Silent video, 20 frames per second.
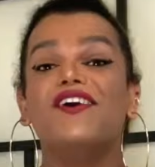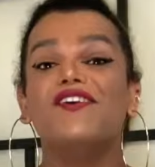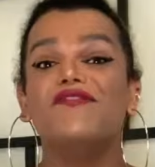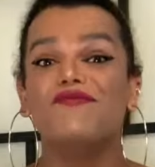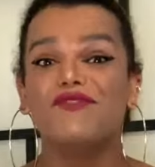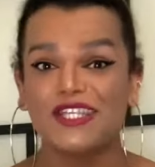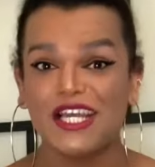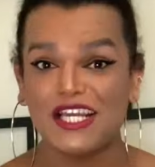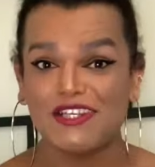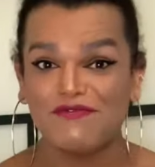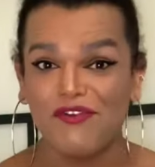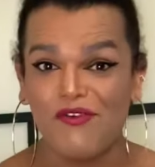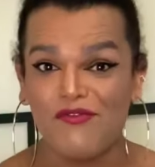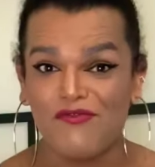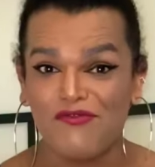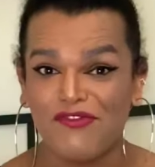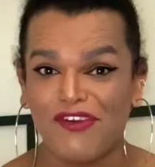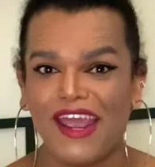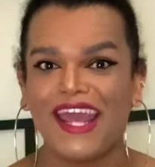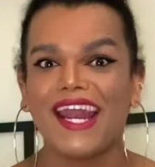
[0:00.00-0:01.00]
Vocês
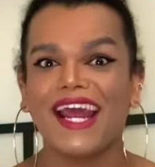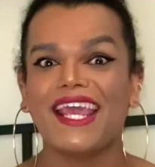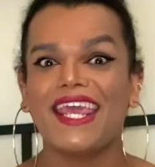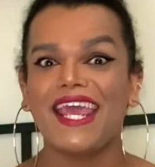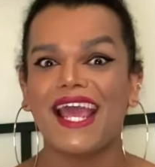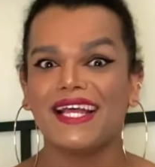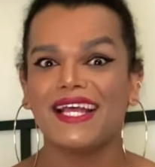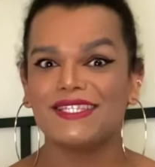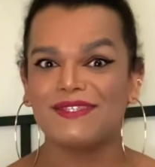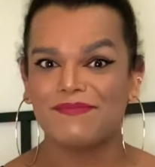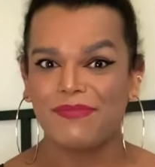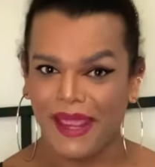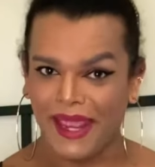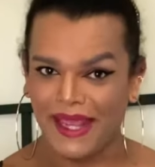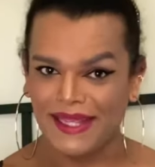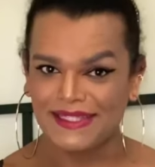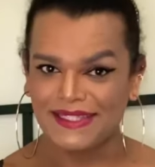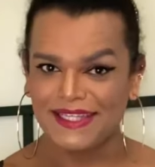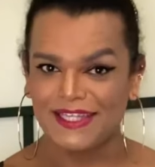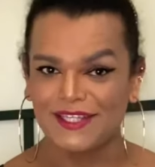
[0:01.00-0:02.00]
vão ver aqui as
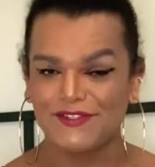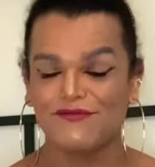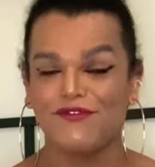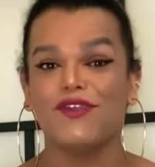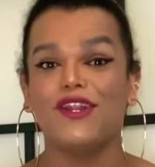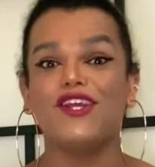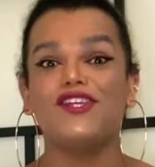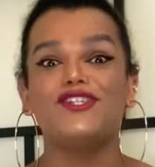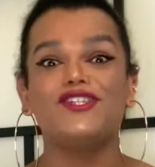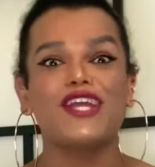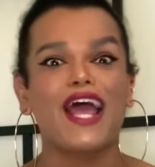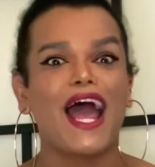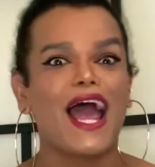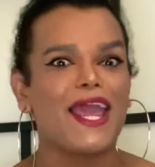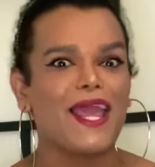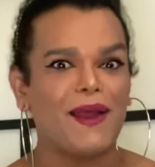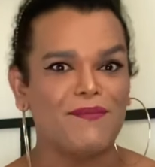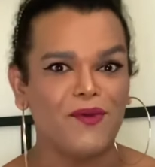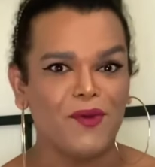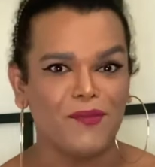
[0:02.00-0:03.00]
peças, vou deixar
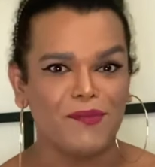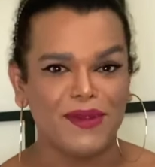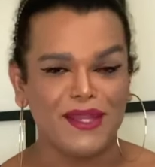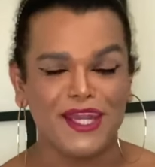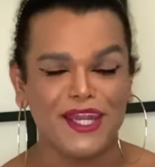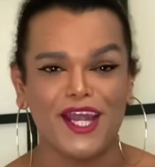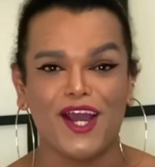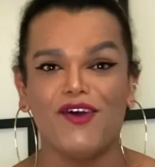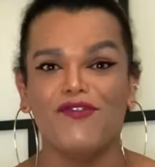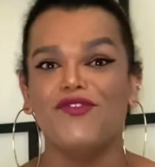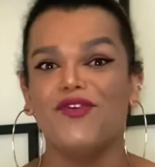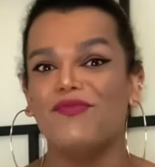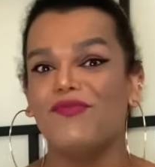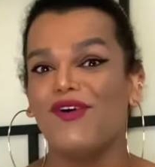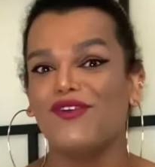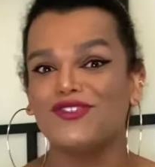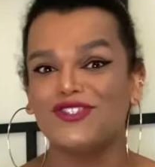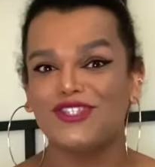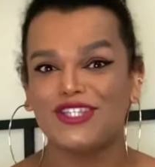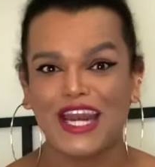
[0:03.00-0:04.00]
aí a minha opinião, vou
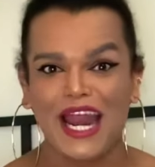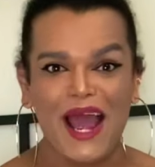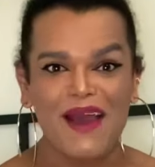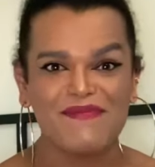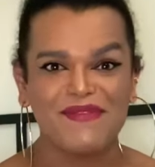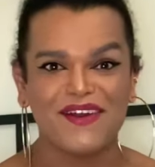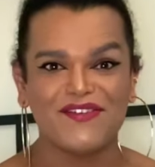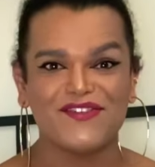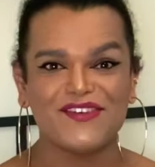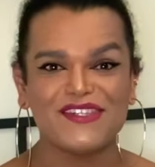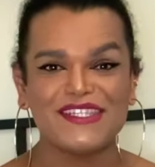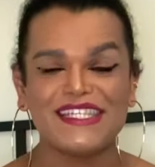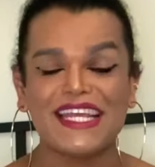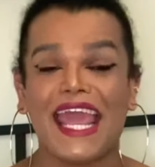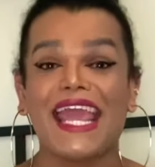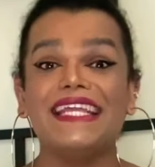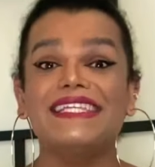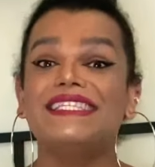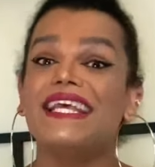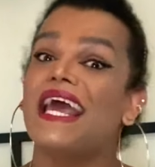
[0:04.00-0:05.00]
mostrar pra
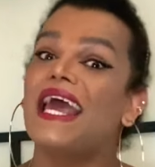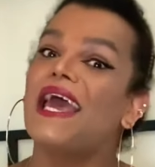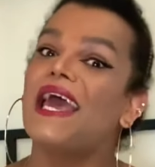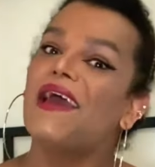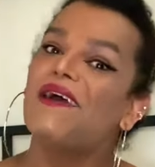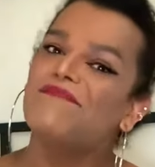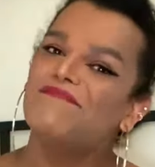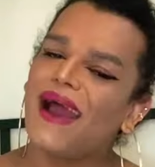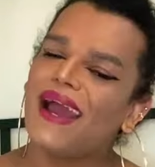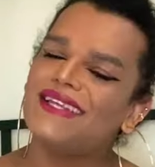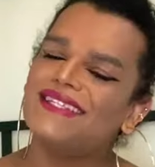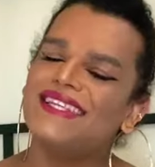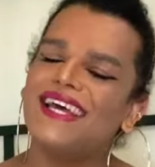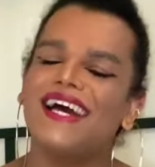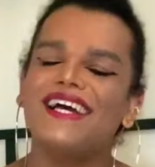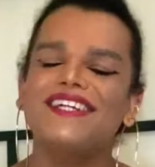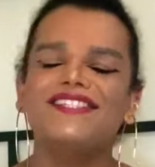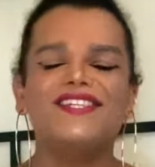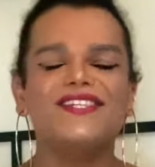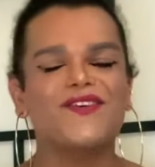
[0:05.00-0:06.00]
vocês. Mas
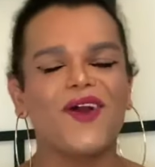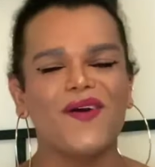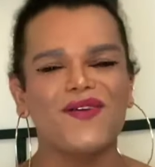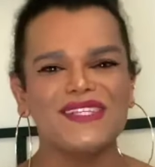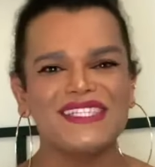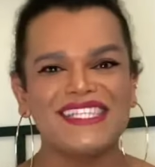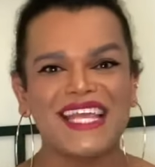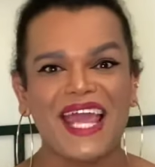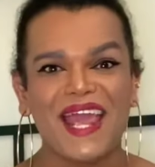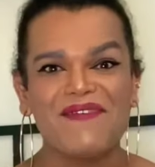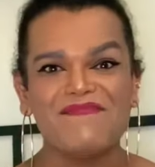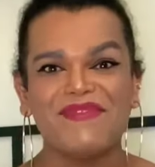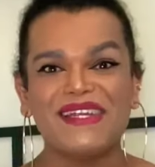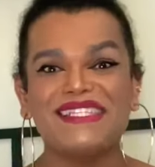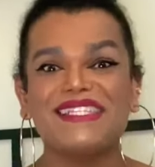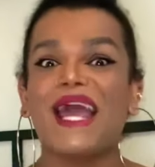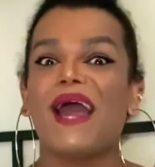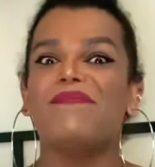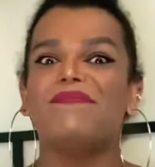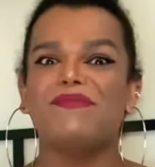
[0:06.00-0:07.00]
antes, como sempre,
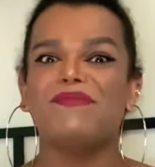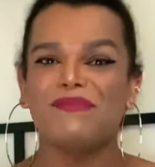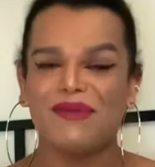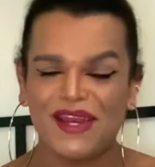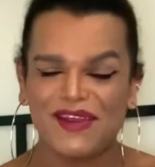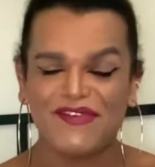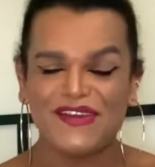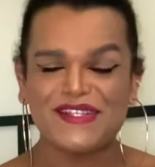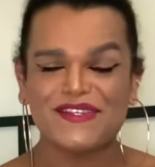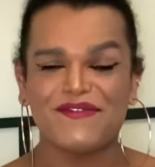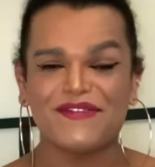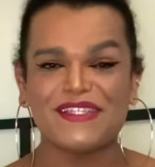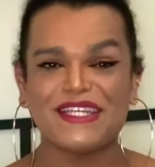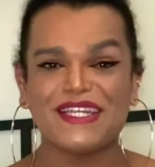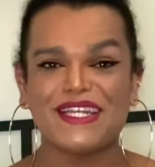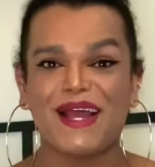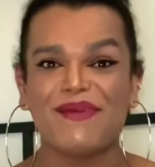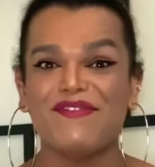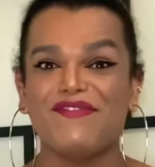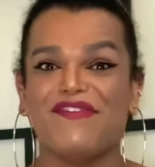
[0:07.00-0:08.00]
se é a primeira vez que você
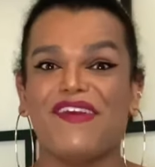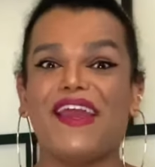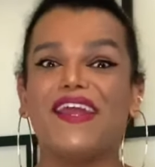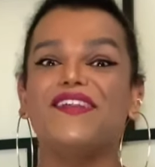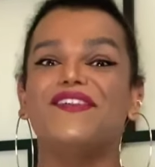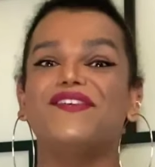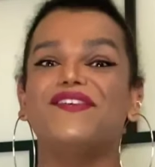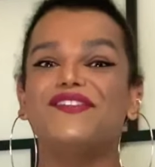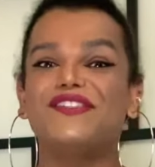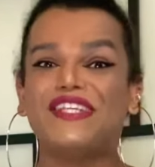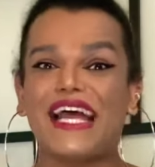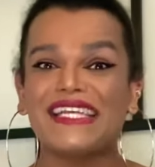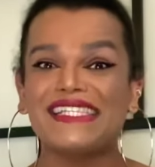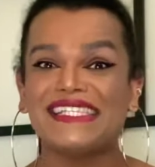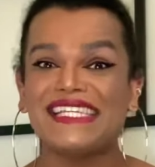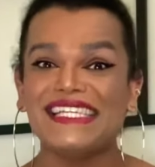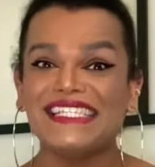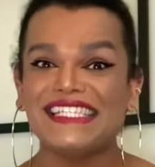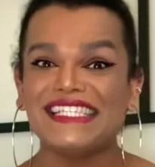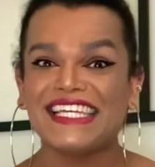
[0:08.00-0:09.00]
tá me vendo, já
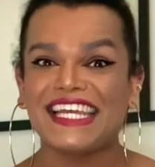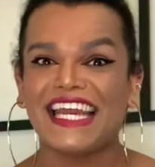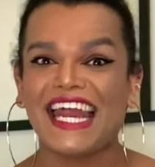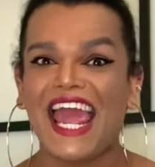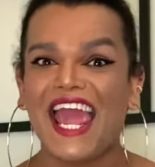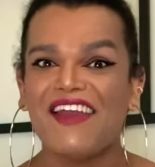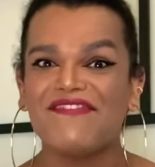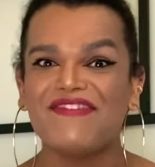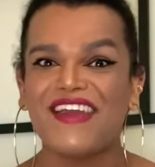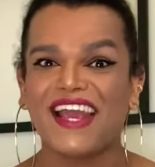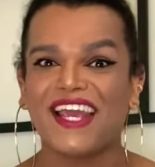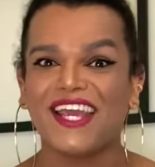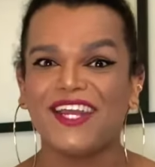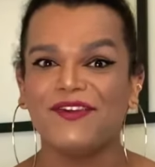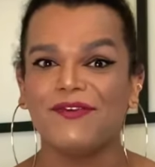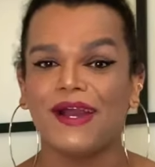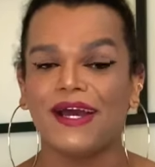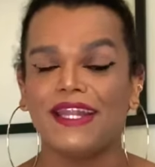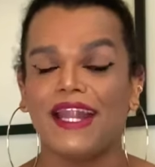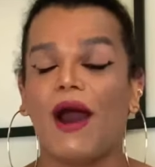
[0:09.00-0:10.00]
se inscreve aqui
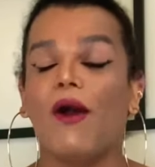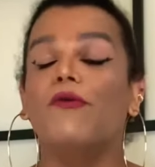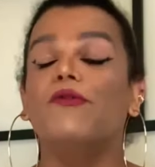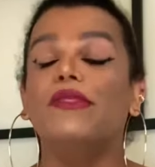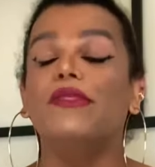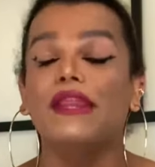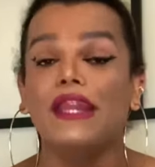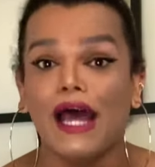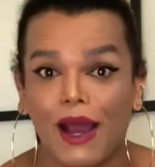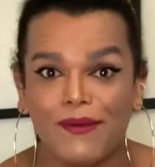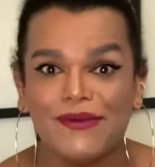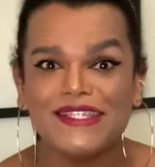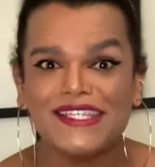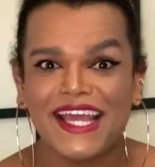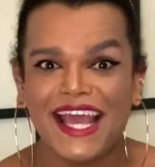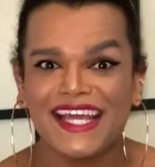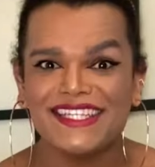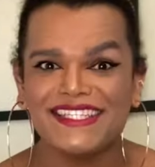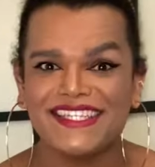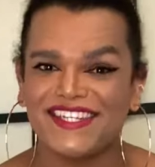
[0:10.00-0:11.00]
no canal, não
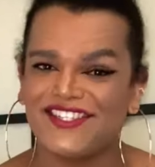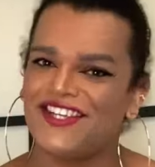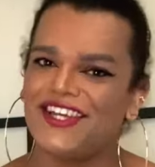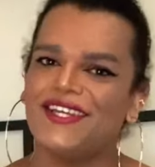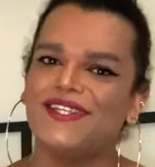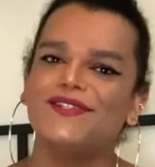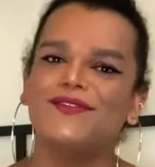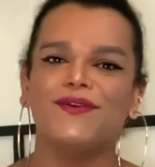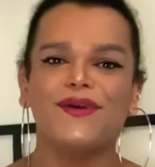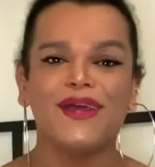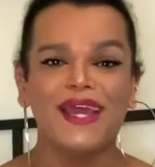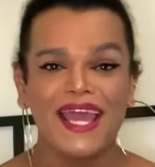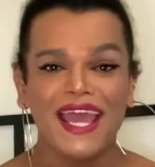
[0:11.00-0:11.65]
esquece disso.